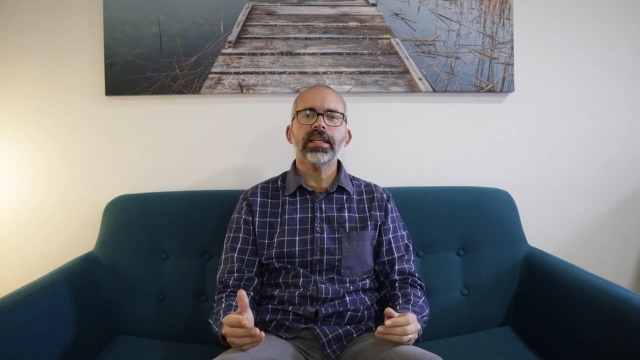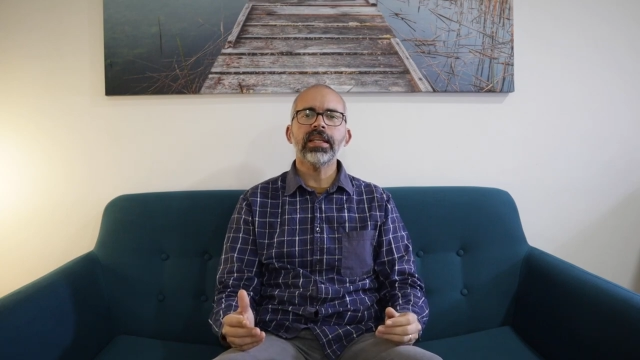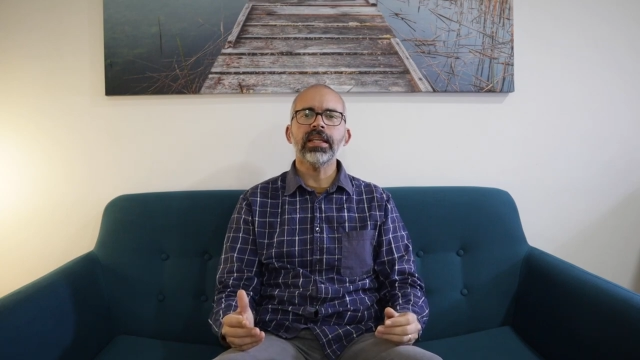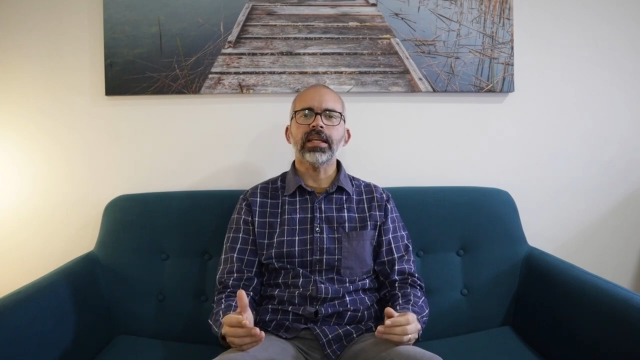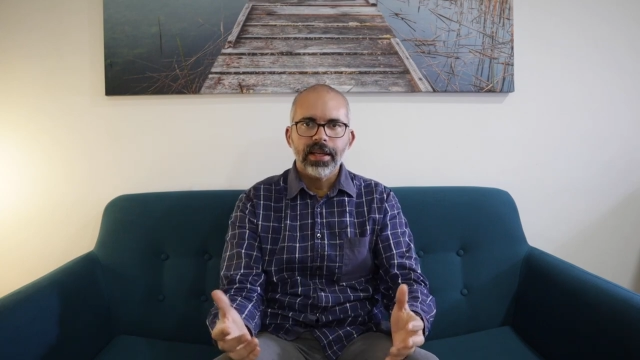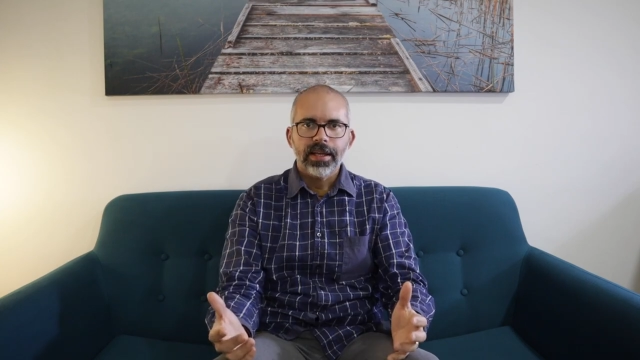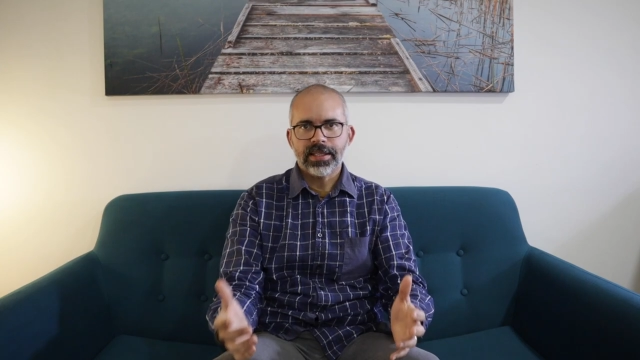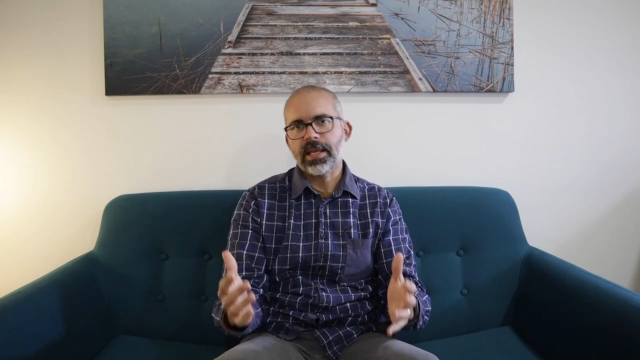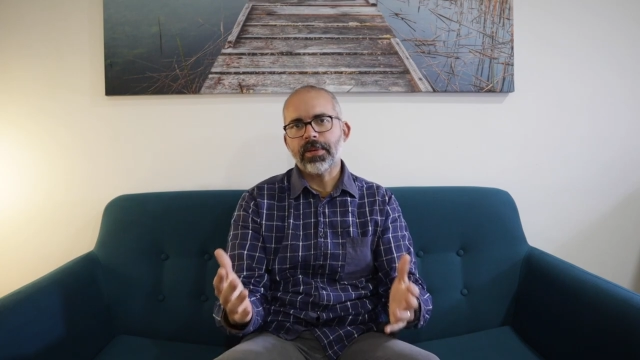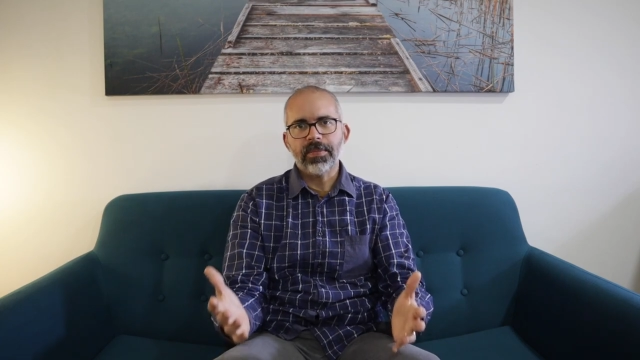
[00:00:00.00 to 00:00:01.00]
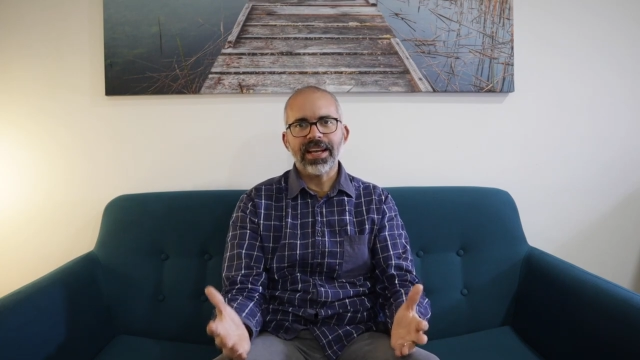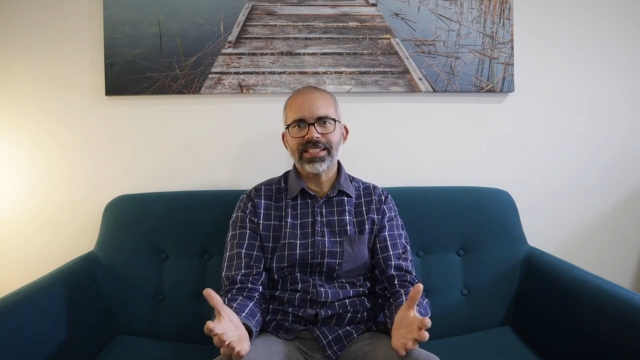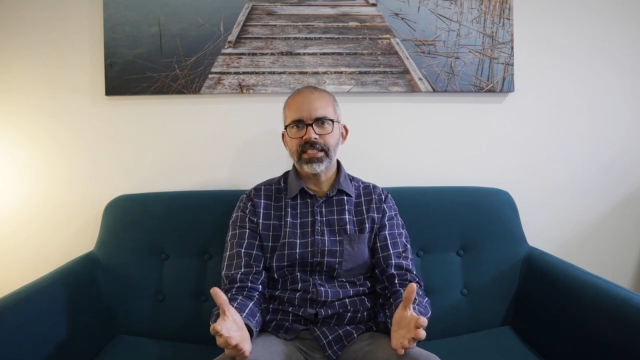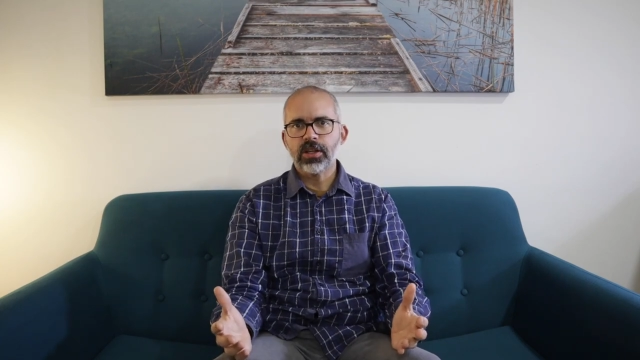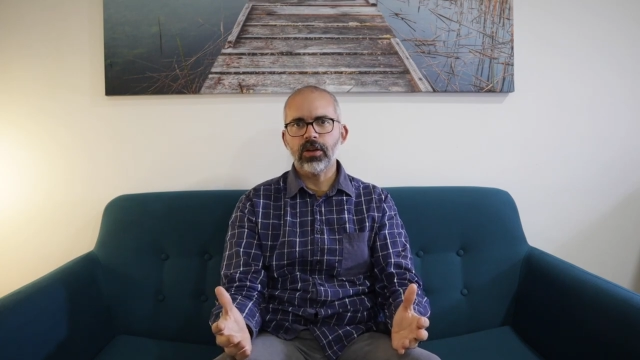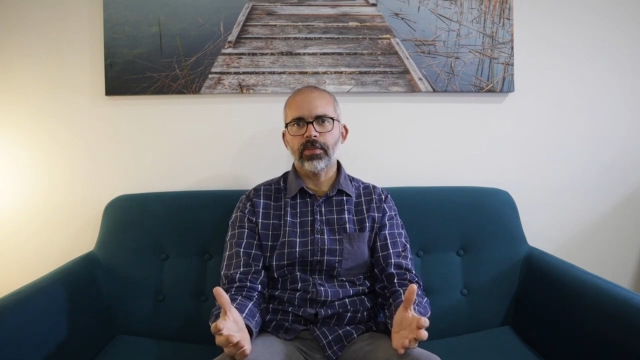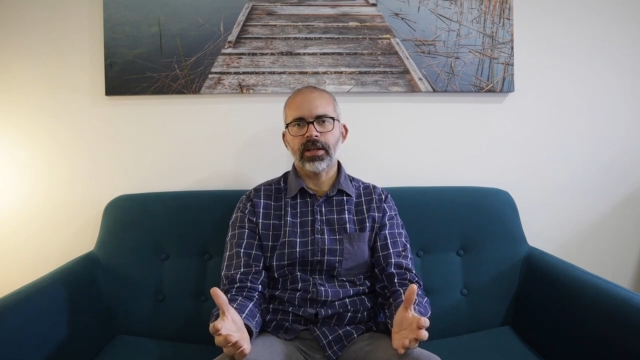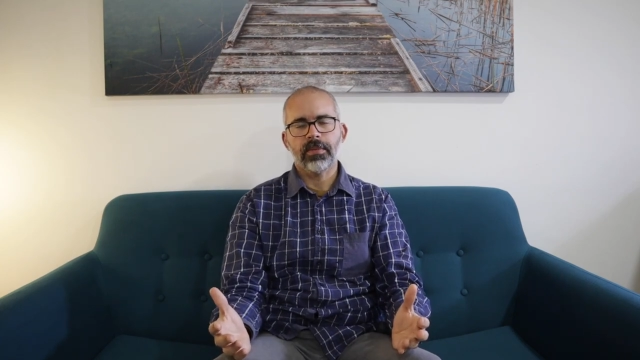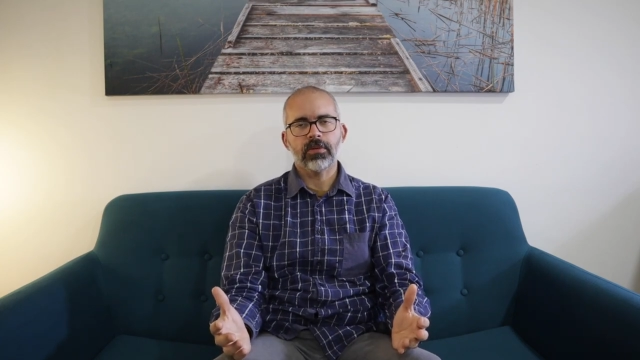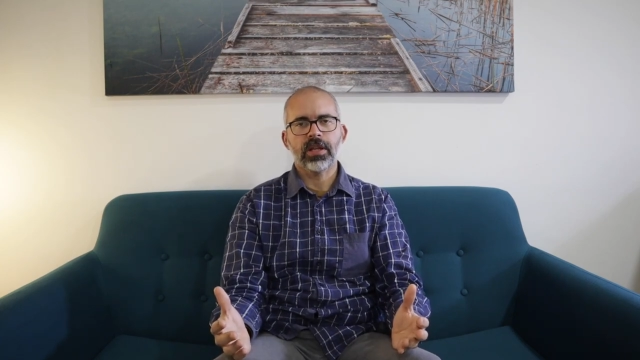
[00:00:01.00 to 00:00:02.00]
y en esta primera sesión lo
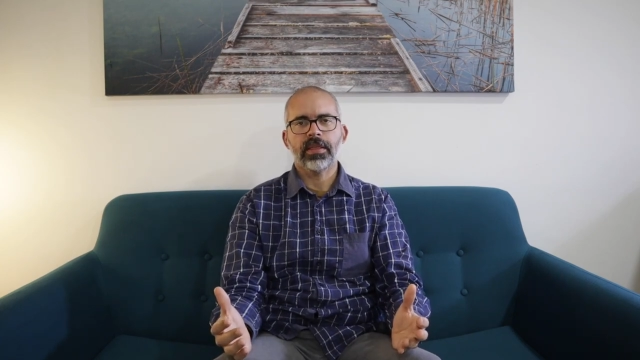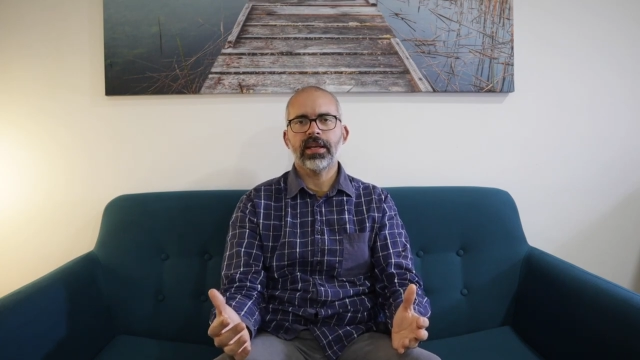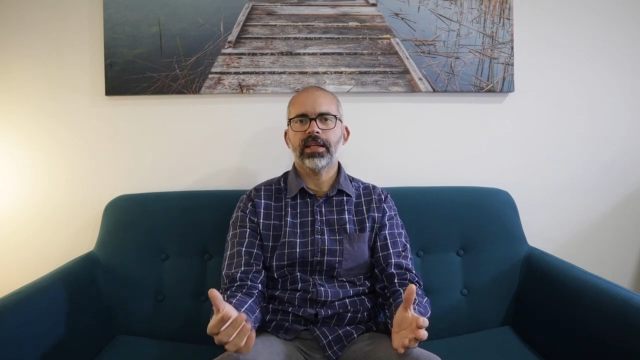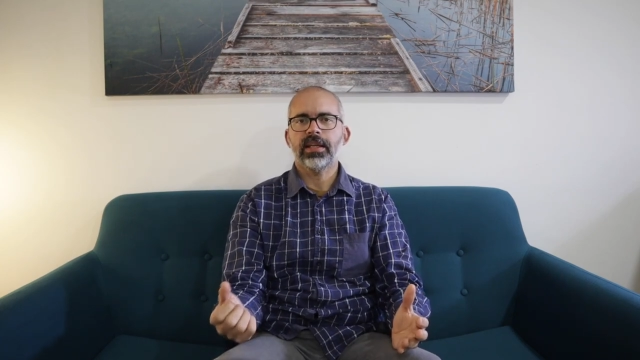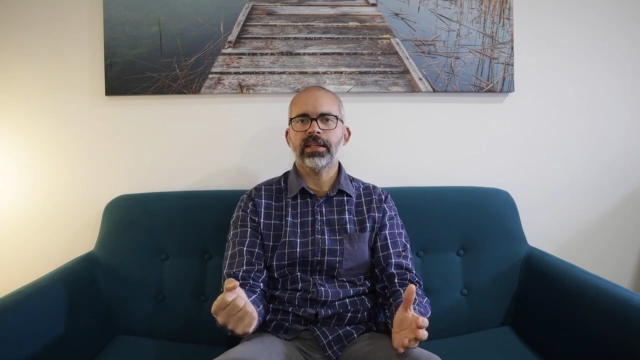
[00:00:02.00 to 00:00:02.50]
que vamos a hacer,